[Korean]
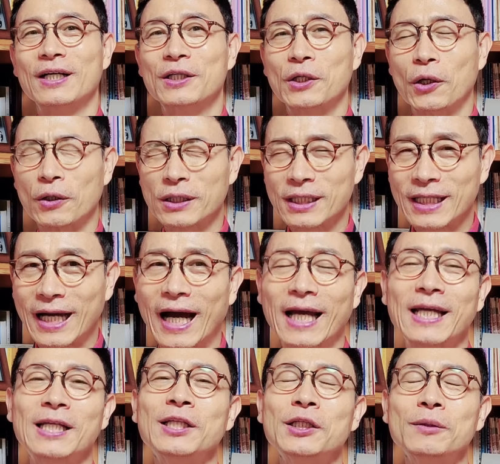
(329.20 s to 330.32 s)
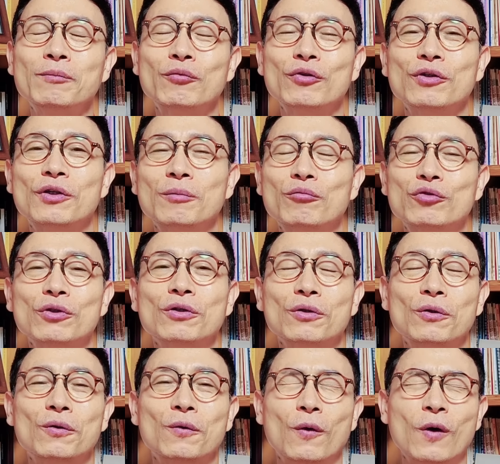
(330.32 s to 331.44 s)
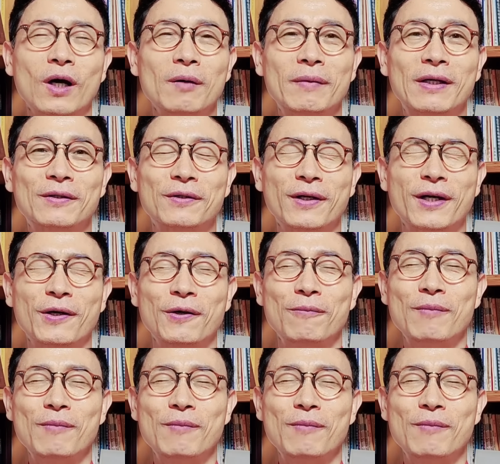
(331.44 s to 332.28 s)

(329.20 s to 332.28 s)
거기에 가 있는 분들은 무조건 공감할 거예요.